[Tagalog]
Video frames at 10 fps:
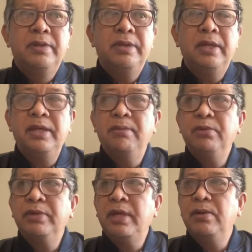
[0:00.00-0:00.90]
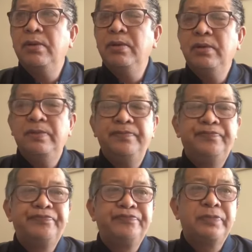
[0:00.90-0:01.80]
ng gamot ako
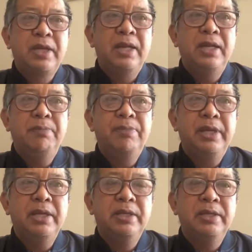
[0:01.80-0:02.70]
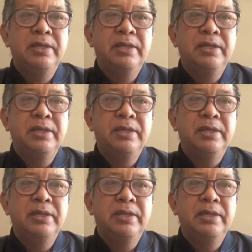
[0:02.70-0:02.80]
libre.